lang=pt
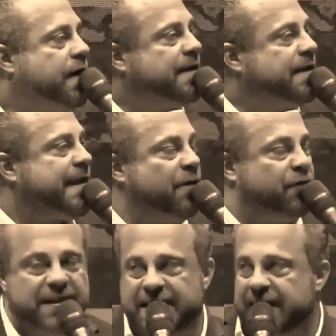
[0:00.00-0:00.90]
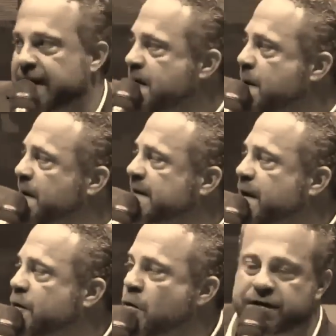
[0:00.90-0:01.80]
O que, que, você tem que fazer para
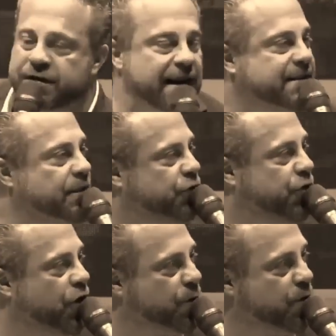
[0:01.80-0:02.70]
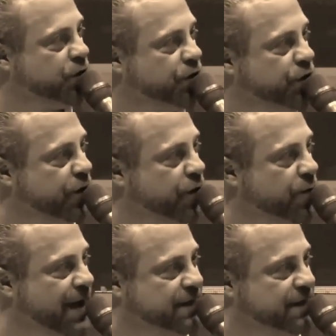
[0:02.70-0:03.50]
ter a consciência do Diogo Montenegro no